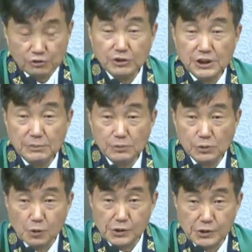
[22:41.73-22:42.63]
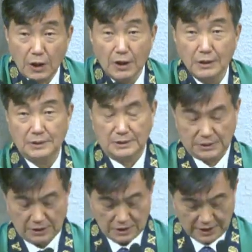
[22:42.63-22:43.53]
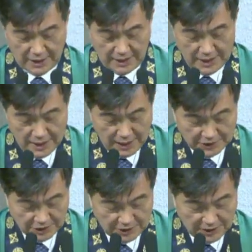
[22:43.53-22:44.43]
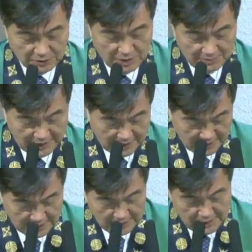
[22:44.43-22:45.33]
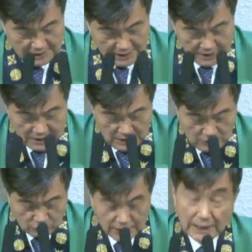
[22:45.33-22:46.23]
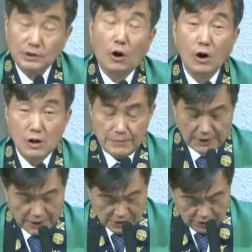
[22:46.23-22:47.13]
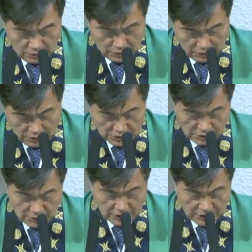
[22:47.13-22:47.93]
주심으로써 그렇게 하셨다고 합니다. 우리가 덜 명예스러운 것으로